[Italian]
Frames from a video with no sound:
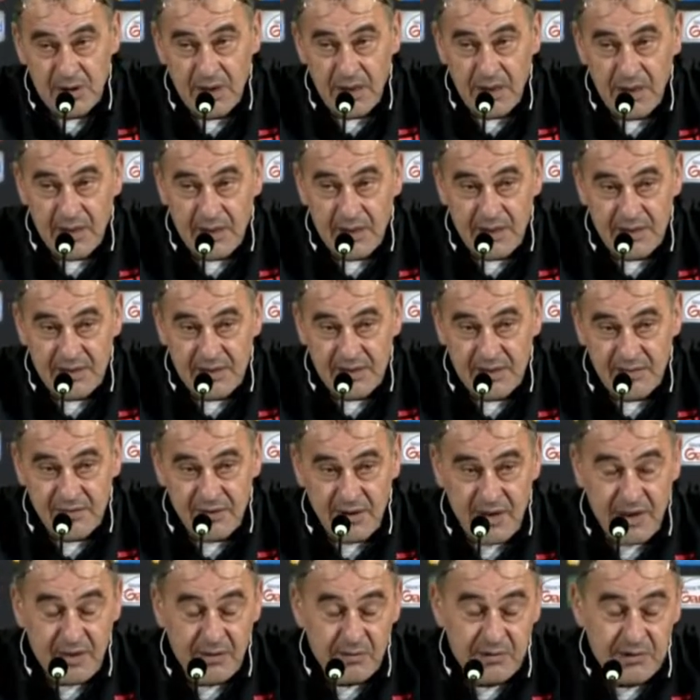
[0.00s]
della
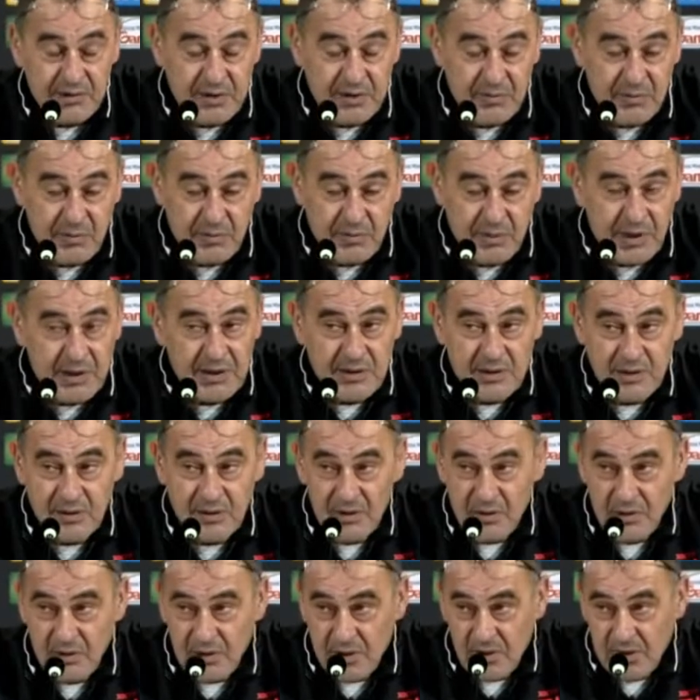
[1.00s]
classifica in questo
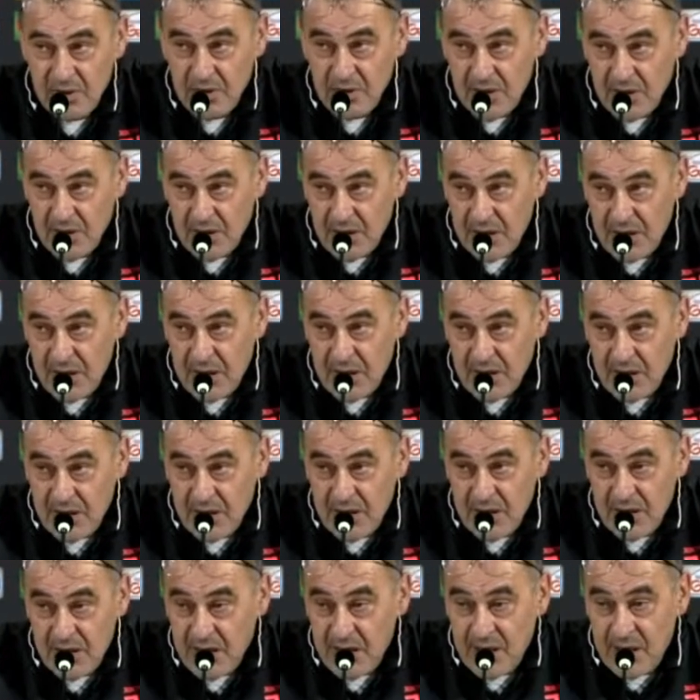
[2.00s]
momento.
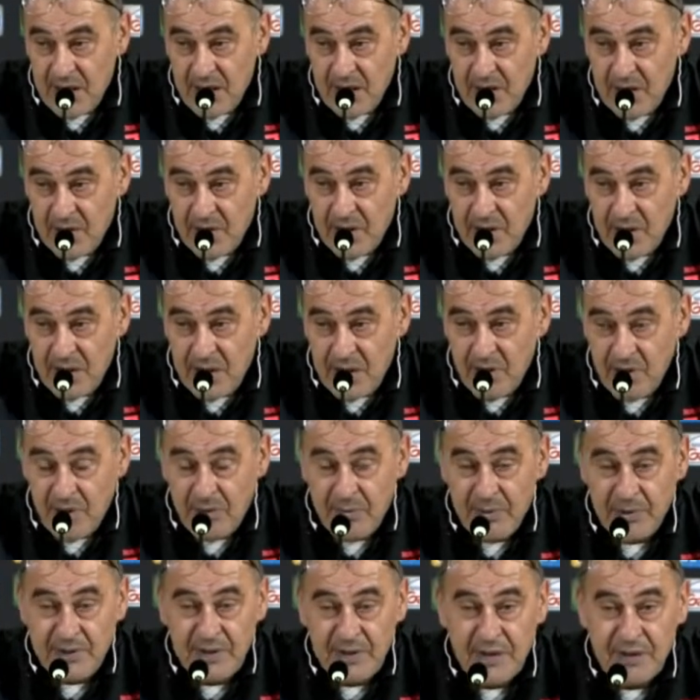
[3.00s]
Eh, è
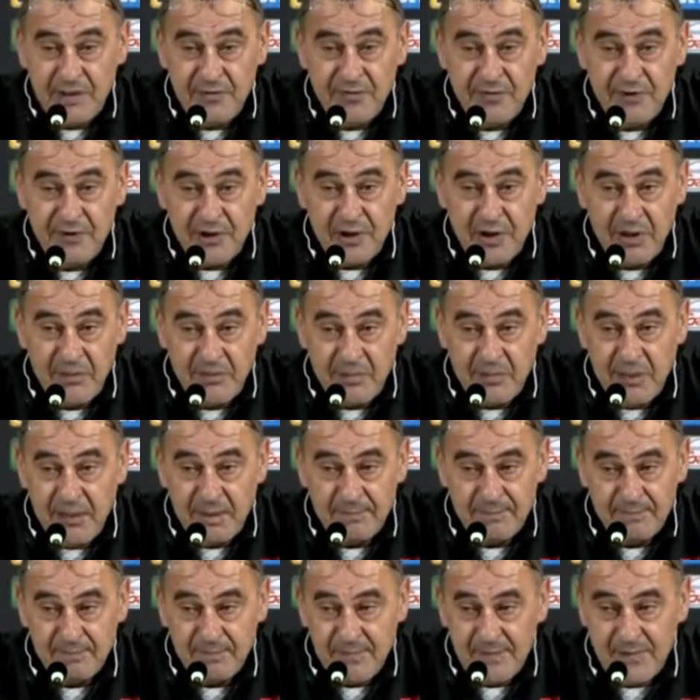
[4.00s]
una partita difficile,
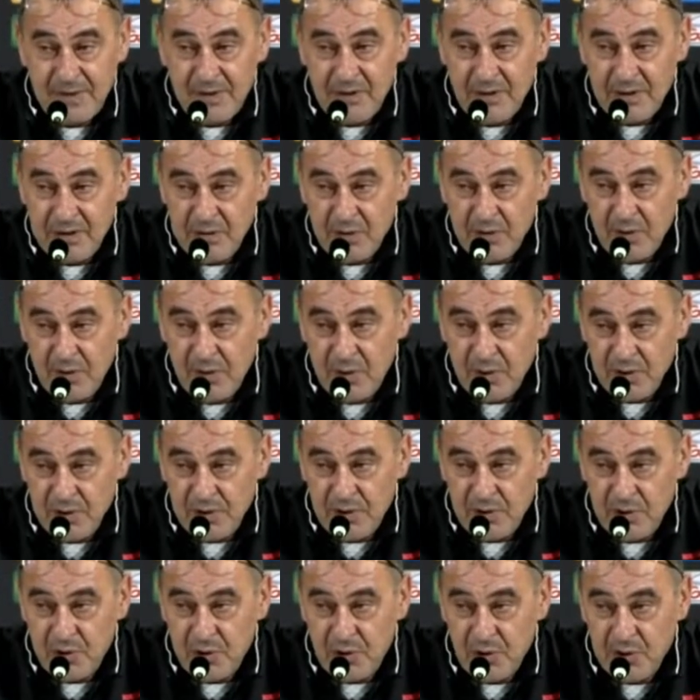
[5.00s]
ma mm, quando
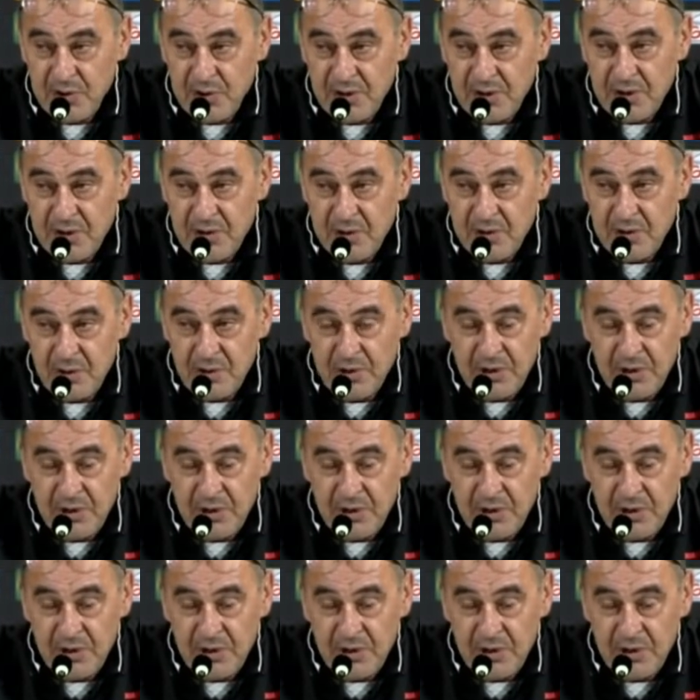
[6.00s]
si gioca ogni tre